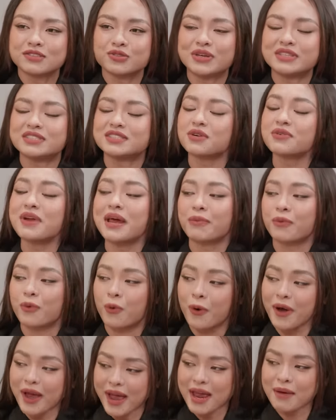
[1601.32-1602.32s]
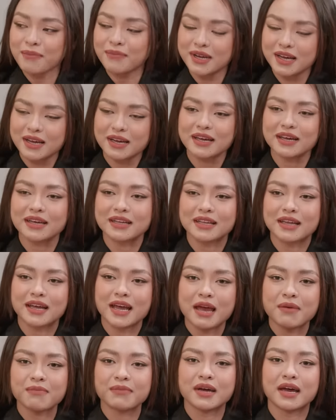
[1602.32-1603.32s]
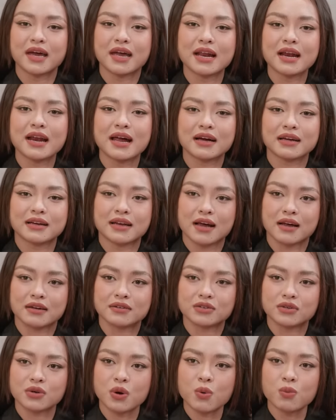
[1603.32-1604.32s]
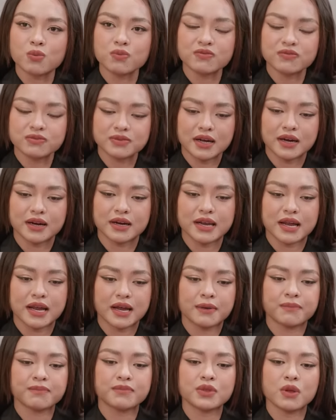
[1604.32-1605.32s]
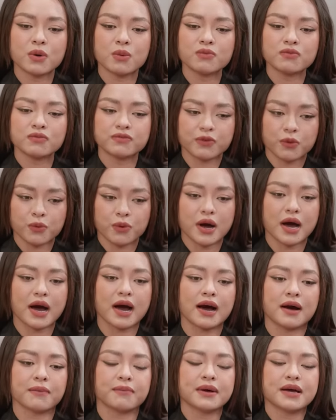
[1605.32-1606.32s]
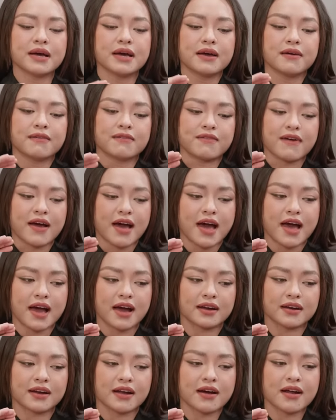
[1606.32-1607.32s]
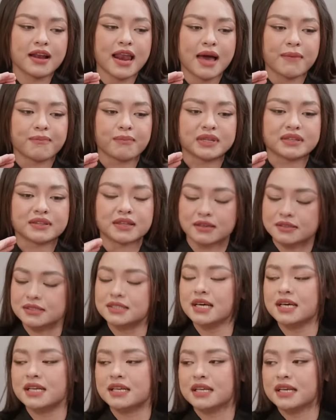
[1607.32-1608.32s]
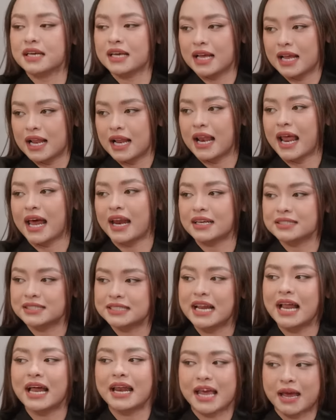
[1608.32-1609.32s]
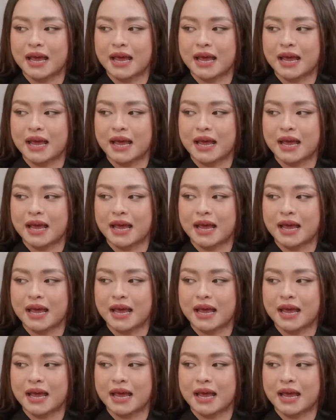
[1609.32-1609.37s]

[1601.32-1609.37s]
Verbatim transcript: chuyện xấu đẹp của em đi, thì em nghĩ rằng là đúng thời điểm, đúng phù hợp, và nó làm mình tự tin là nó sẽ là